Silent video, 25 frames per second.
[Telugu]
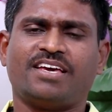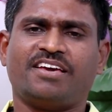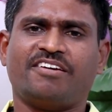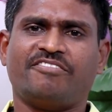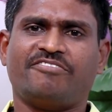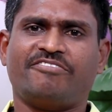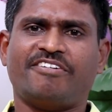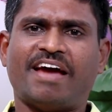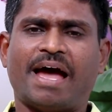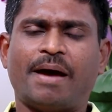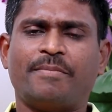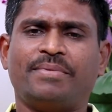ఈ
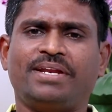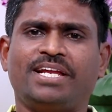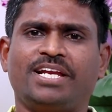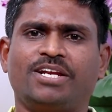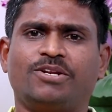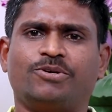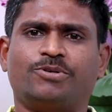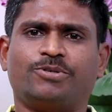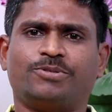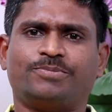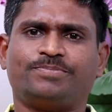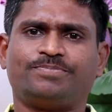
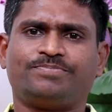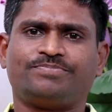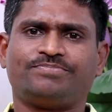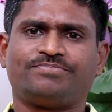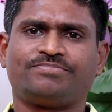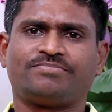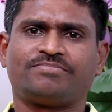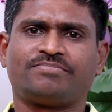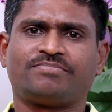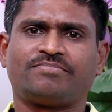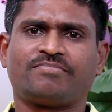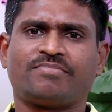ఫ్యామిలీలో
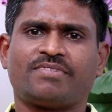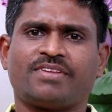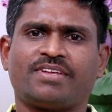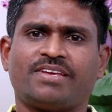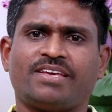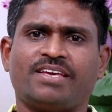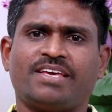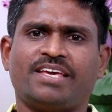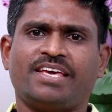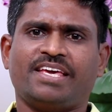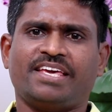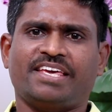
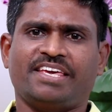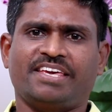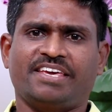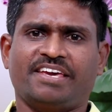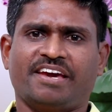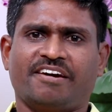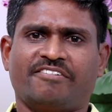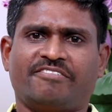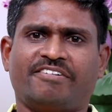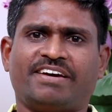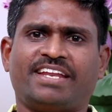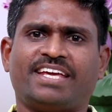
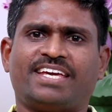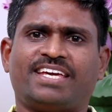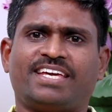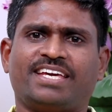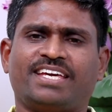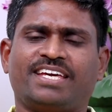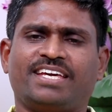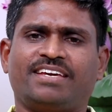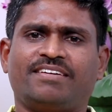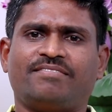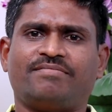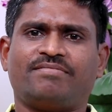
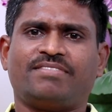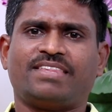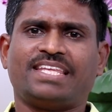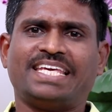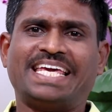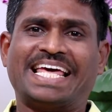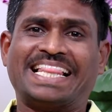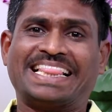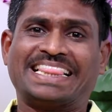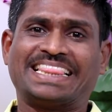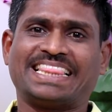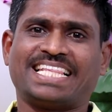ఎవరికి
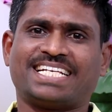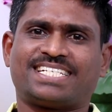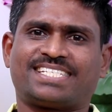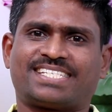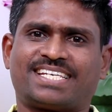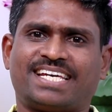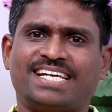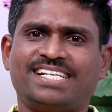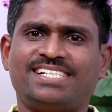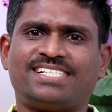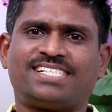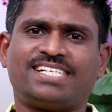ఎంత
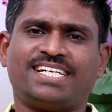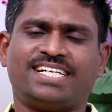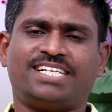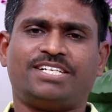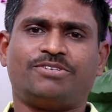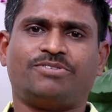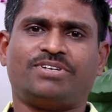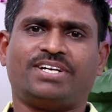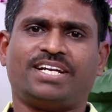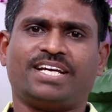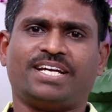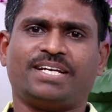స్కిల్ సెట్
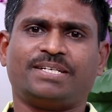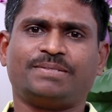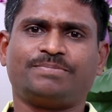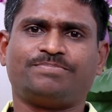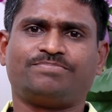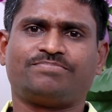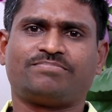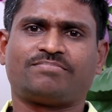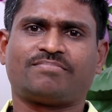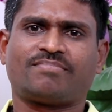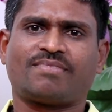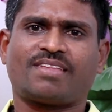ఉంటే
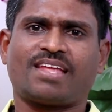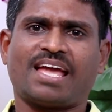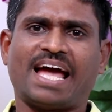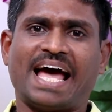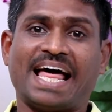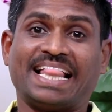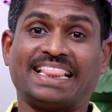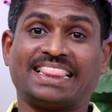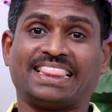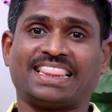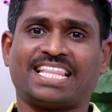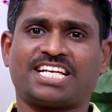
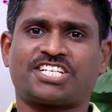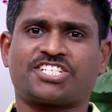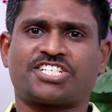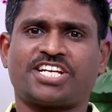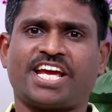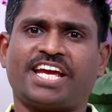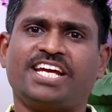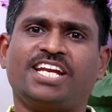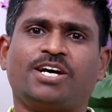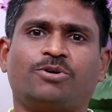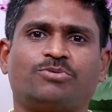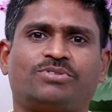అంత
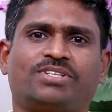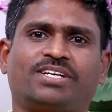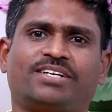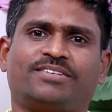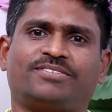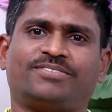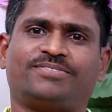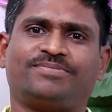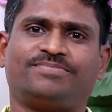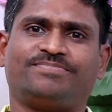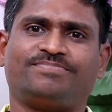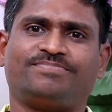షైన్ అవుతారు